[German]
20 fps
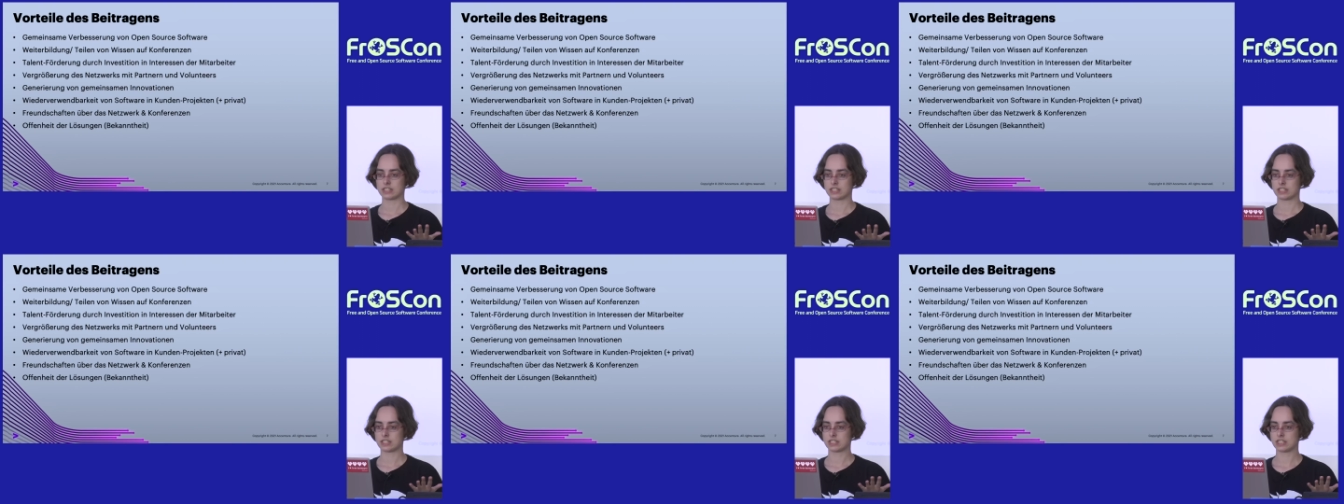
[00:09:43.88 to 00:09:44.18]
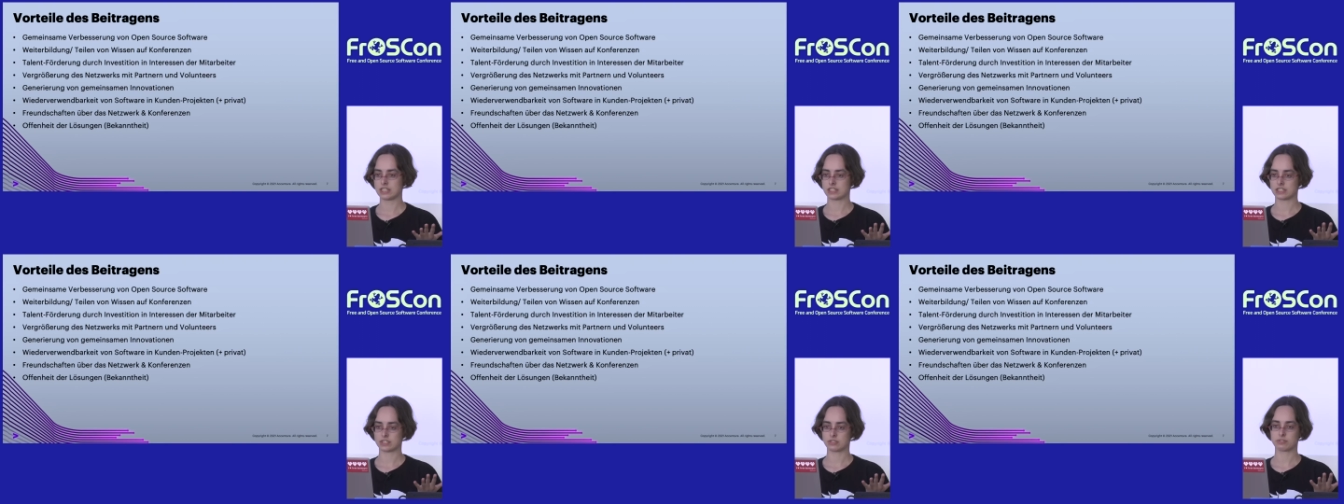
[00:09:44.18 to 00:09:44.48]

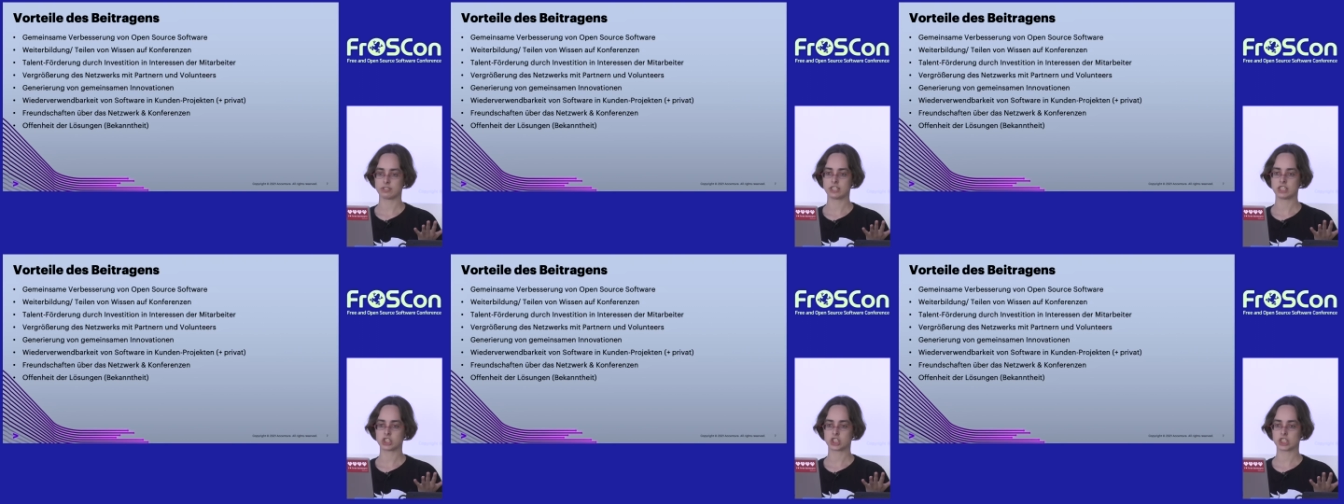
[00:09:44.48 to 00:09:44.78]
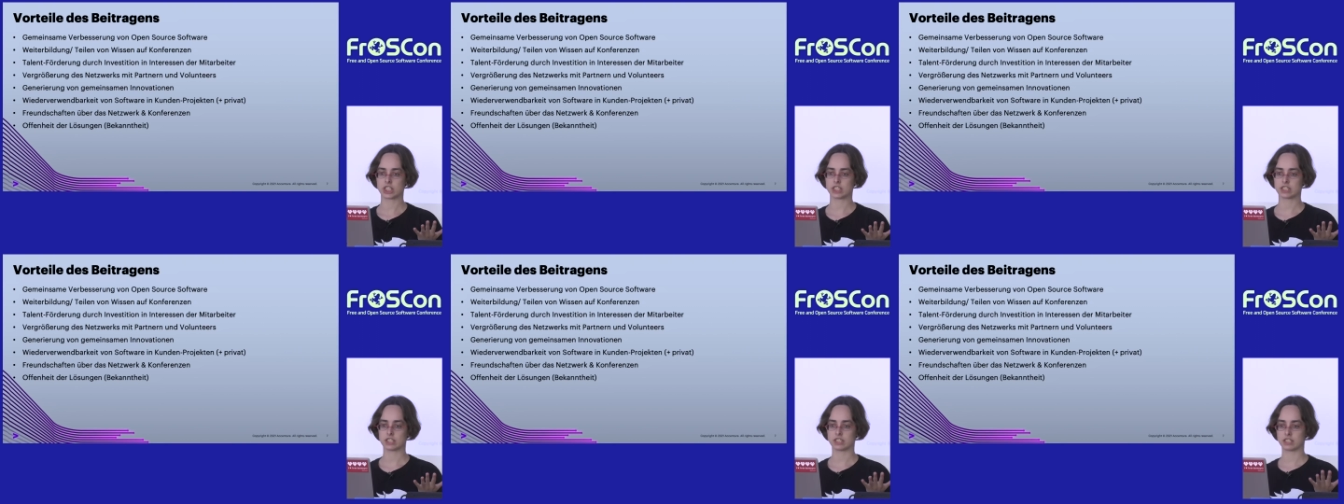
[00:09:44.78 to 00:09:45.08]
Dieses
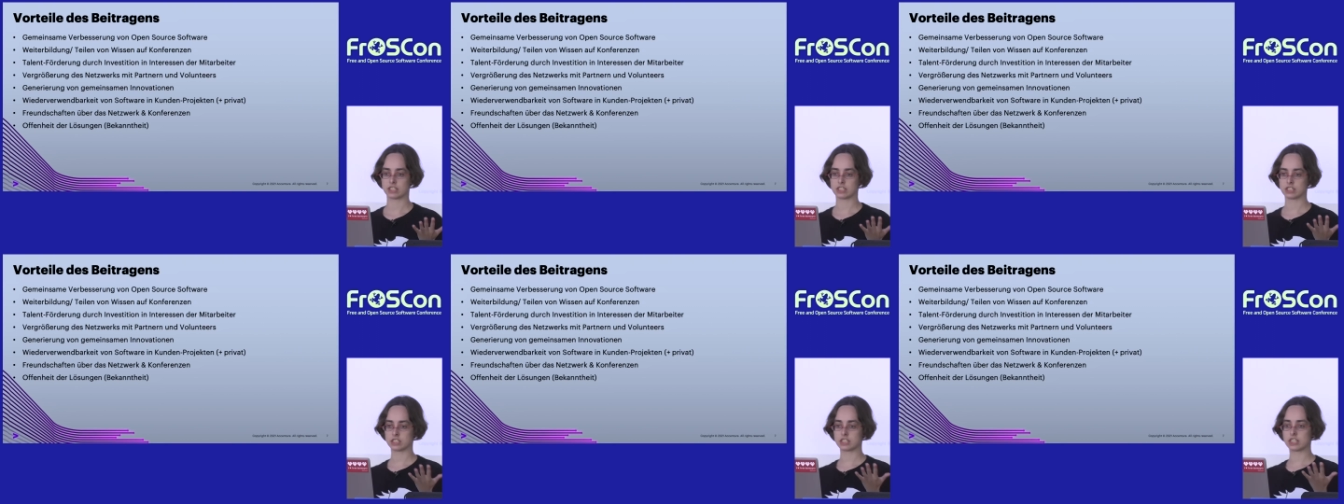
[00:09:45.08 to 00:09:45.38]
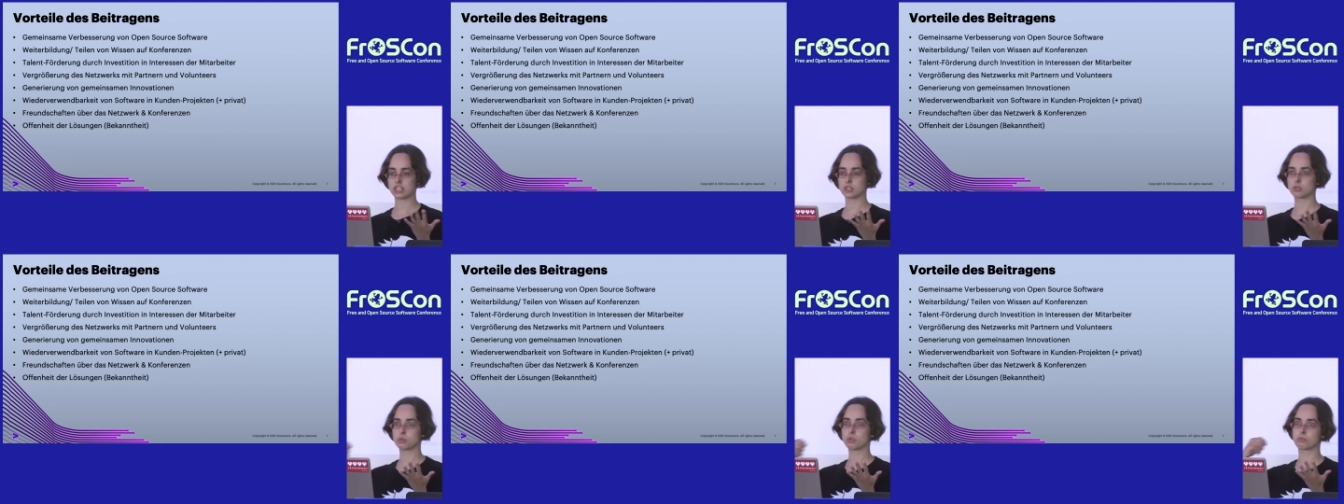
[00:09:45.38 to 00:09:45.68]
Feature ist
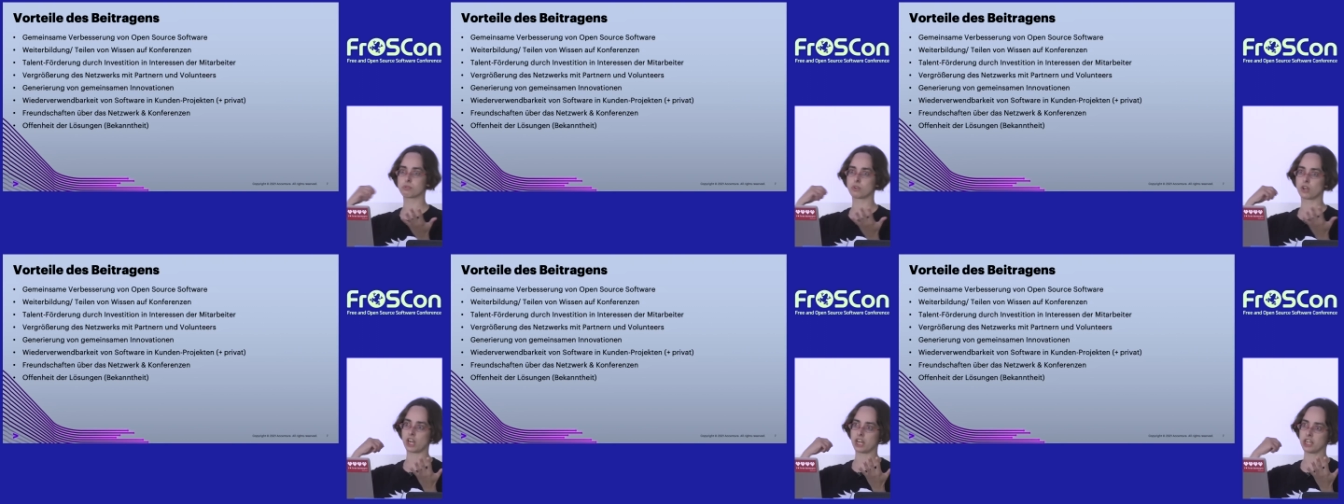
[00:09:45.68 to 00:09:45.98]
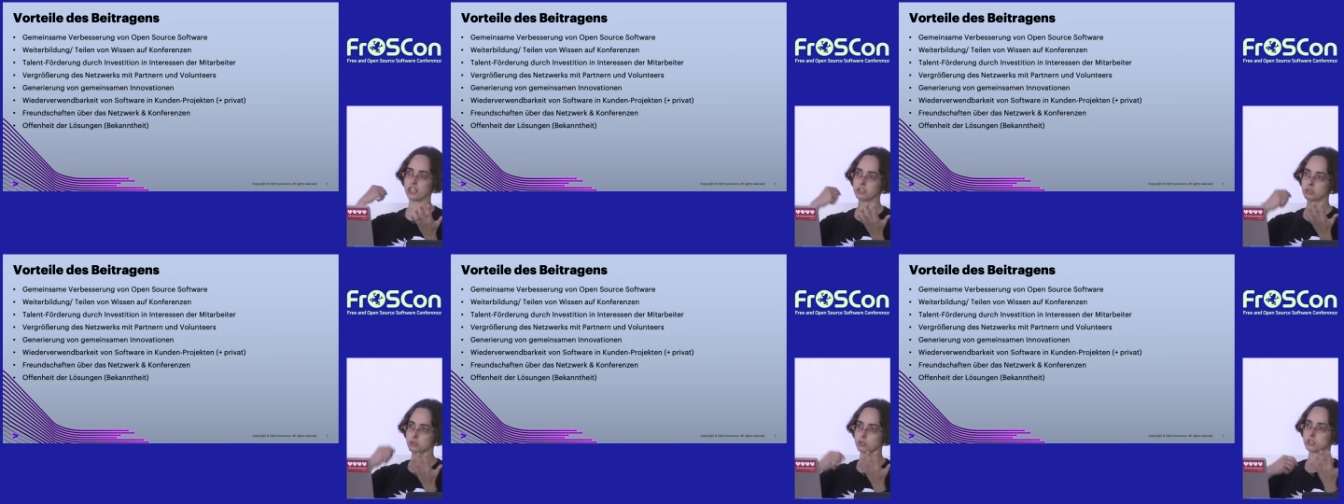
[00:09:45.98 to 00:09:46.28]
nicht nur für
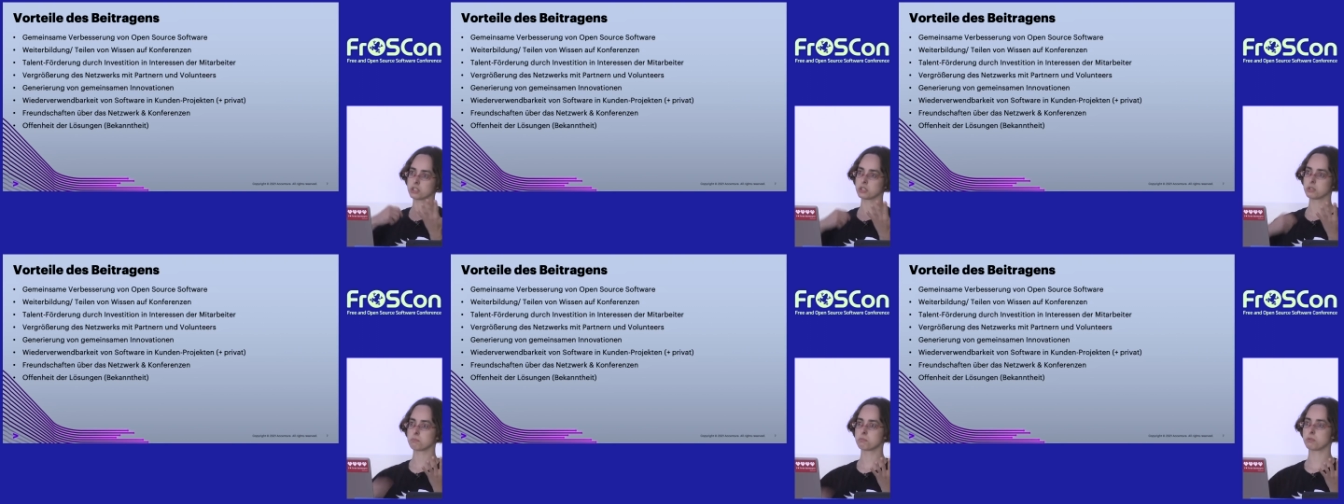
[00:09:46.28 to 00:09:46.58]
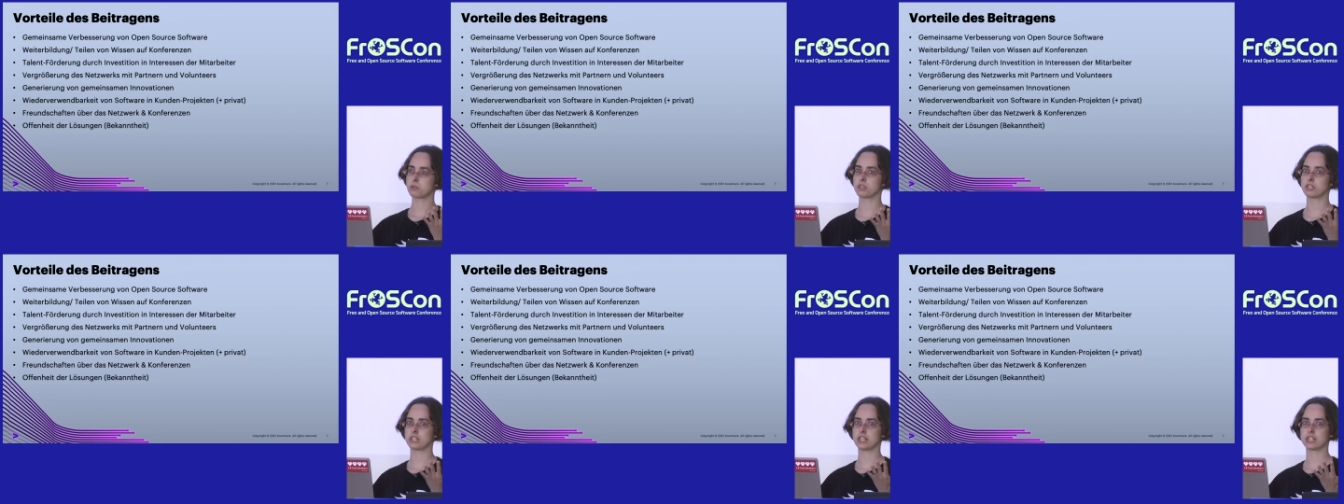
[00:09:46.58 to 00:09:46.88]
ein
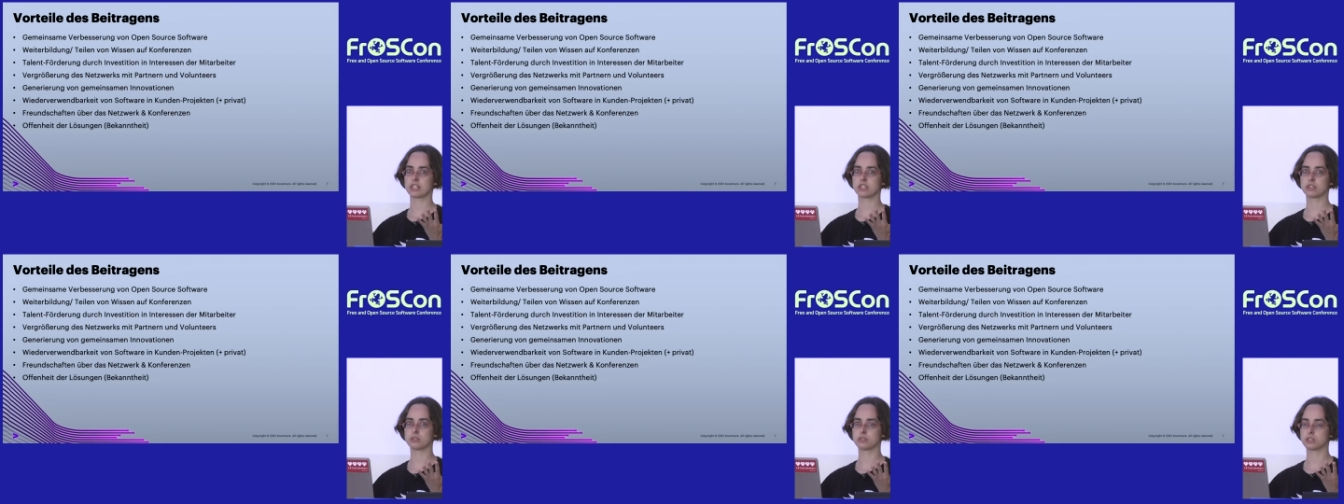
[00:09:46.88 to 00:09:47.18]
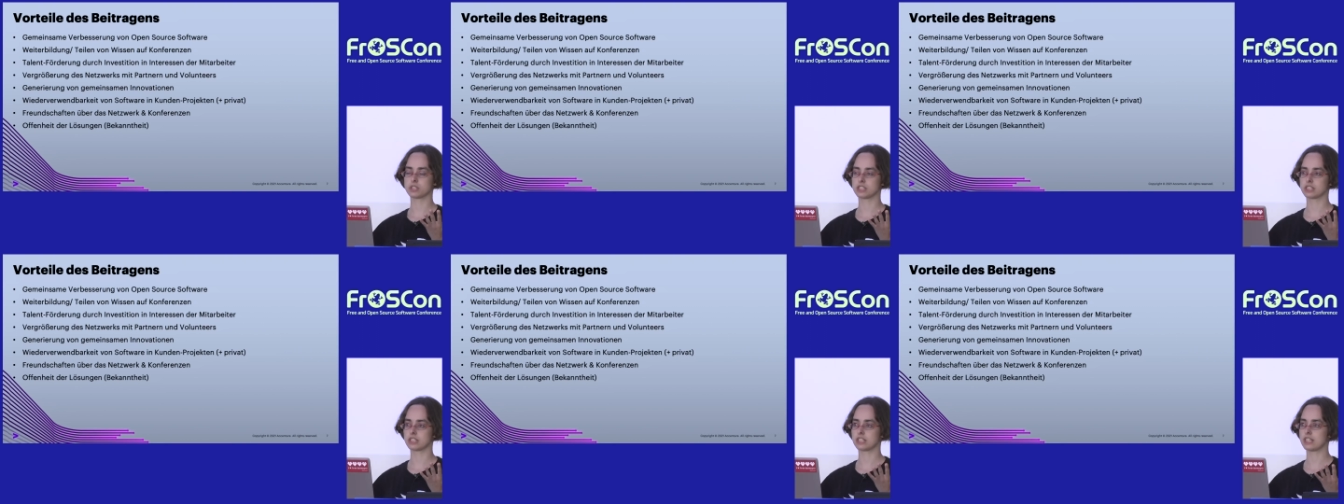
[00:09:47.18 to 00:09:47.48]
Kundenprojekt
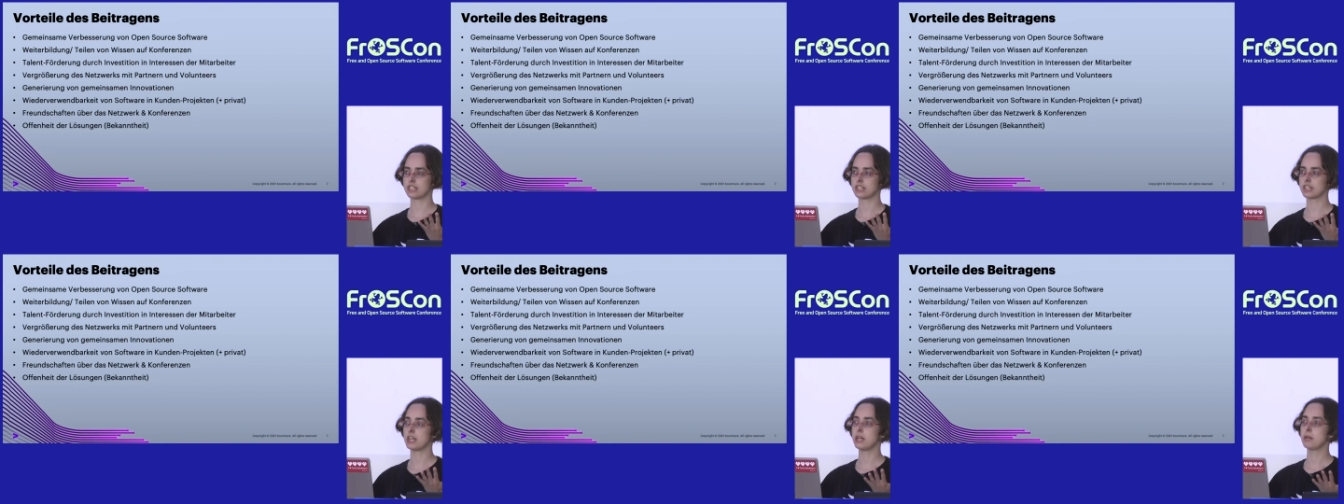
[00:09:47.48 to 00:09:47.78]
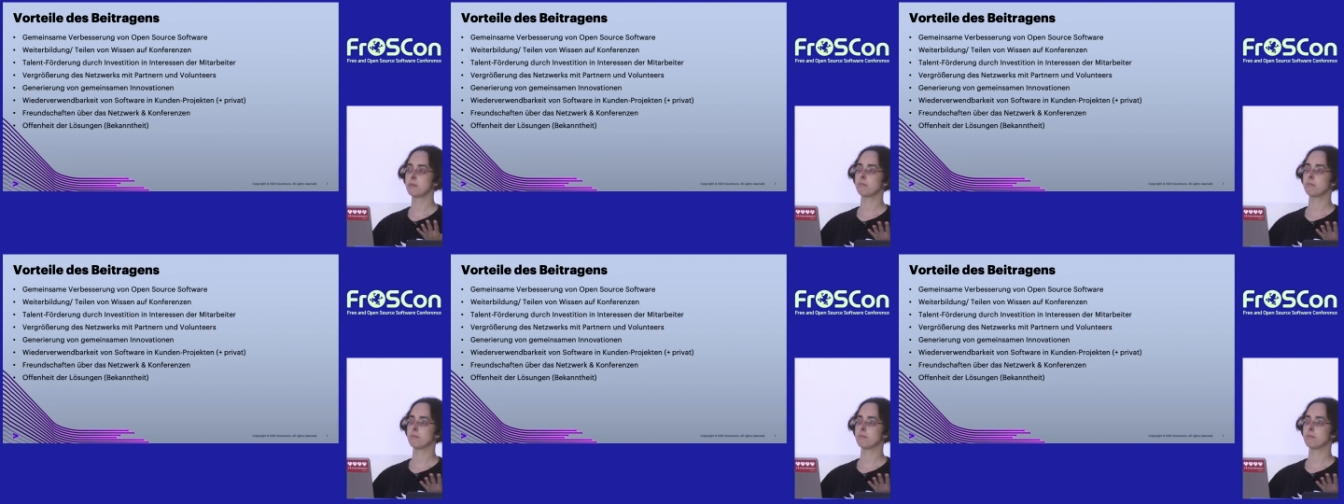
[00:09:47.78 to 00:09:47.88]
nützlich,